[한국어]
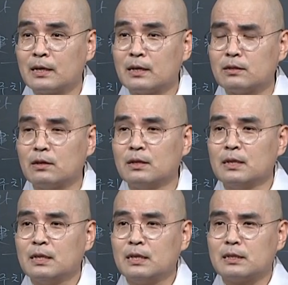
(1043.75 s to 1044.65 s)
그래서
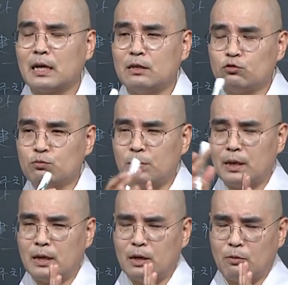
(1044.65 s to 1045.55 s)
이게
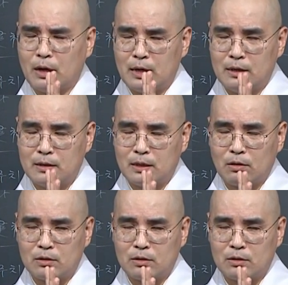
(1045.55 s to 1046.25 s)
사리숭배와 관련된